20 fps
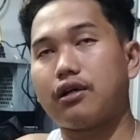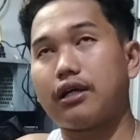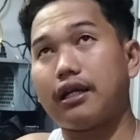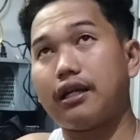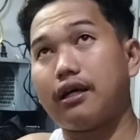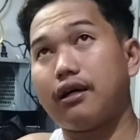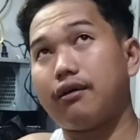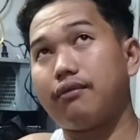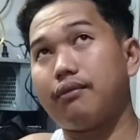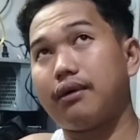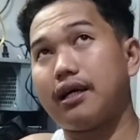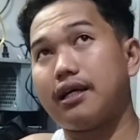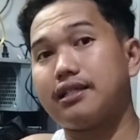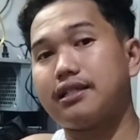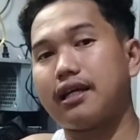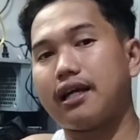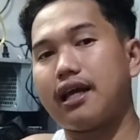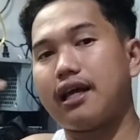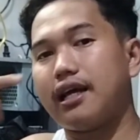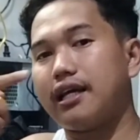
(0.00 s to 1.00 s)
kanang mga
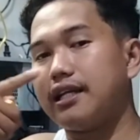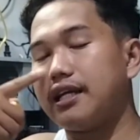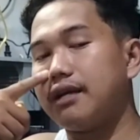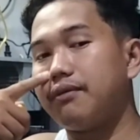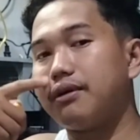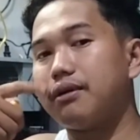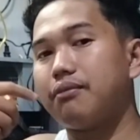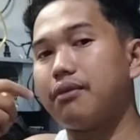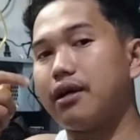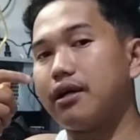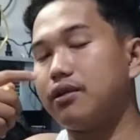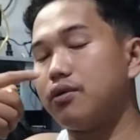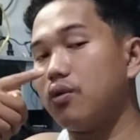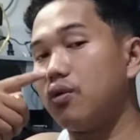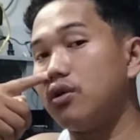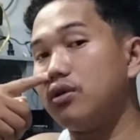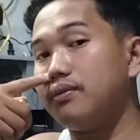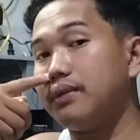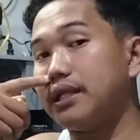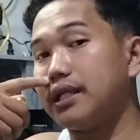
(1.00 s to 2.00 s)
sagingan dili mga
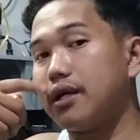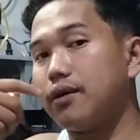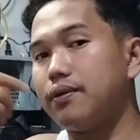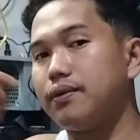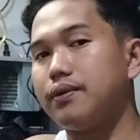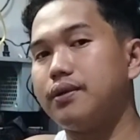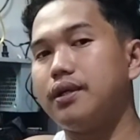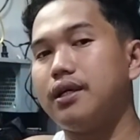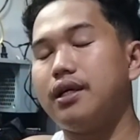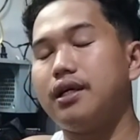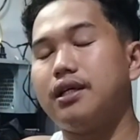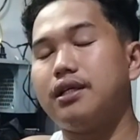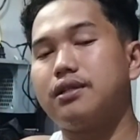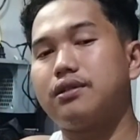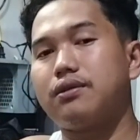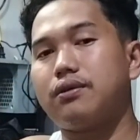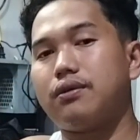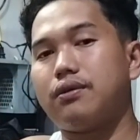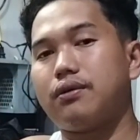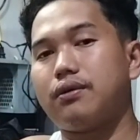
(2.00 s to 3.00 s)
duol bitaw
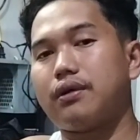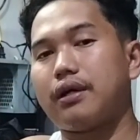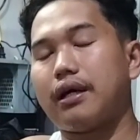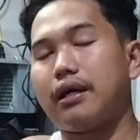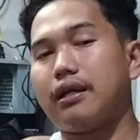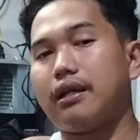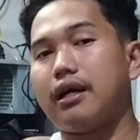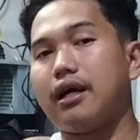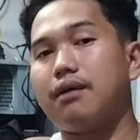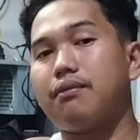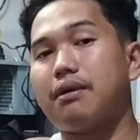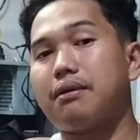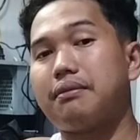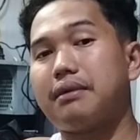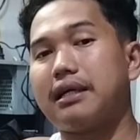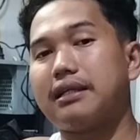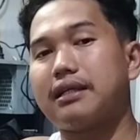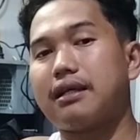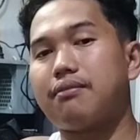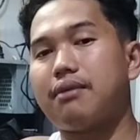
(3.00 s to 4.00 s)
So kay daghan mga
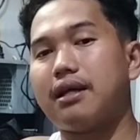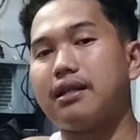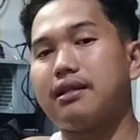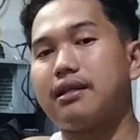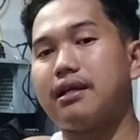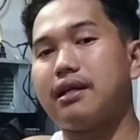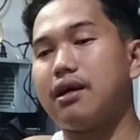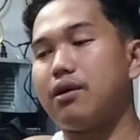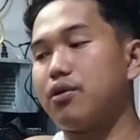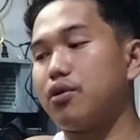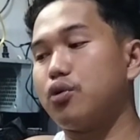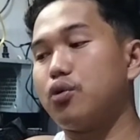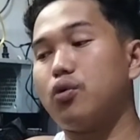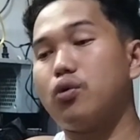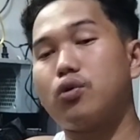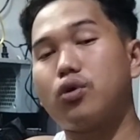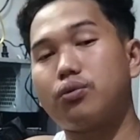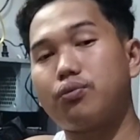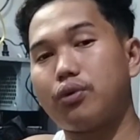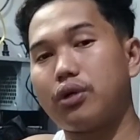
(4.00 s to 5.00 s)
mga trabahan dili
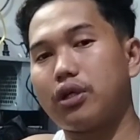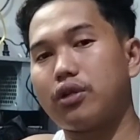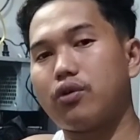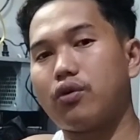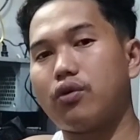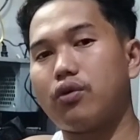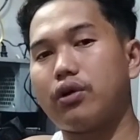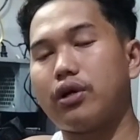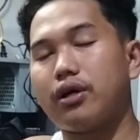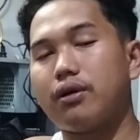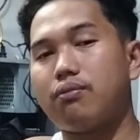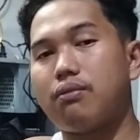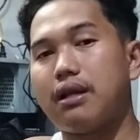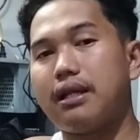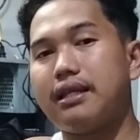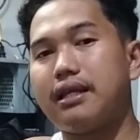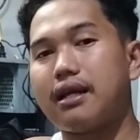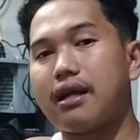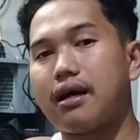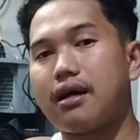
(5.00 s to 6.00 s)
hurot-hurot pud atong
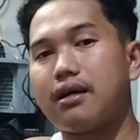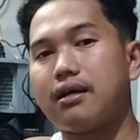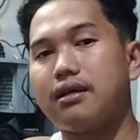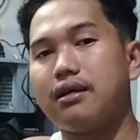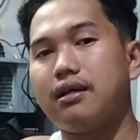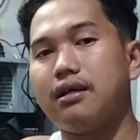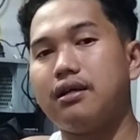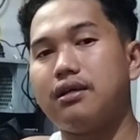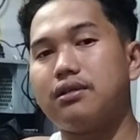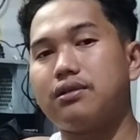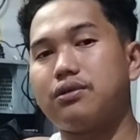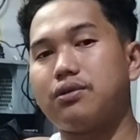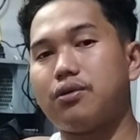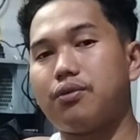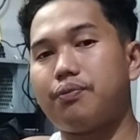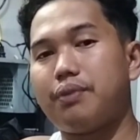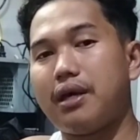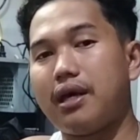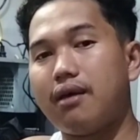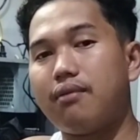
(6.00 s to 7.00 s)
herbal dara. So
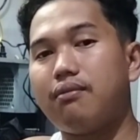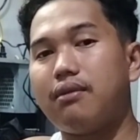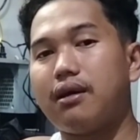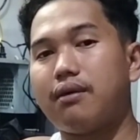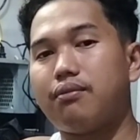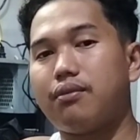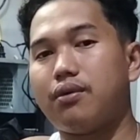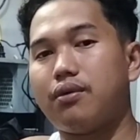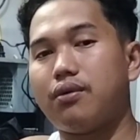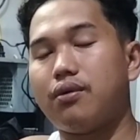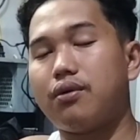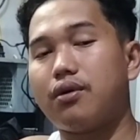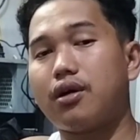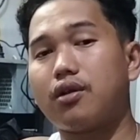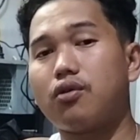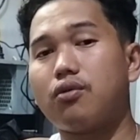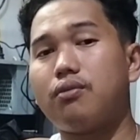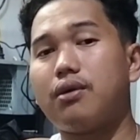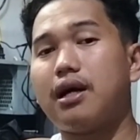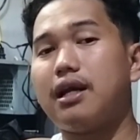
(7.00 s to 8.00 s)
PM lang mo. O
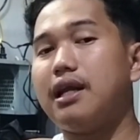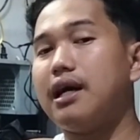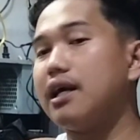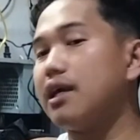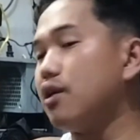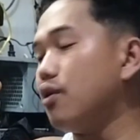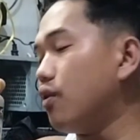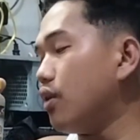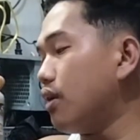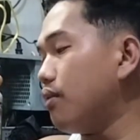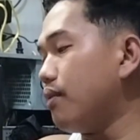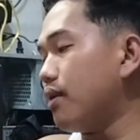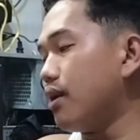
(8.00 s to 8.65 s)
katong mga lagyo nga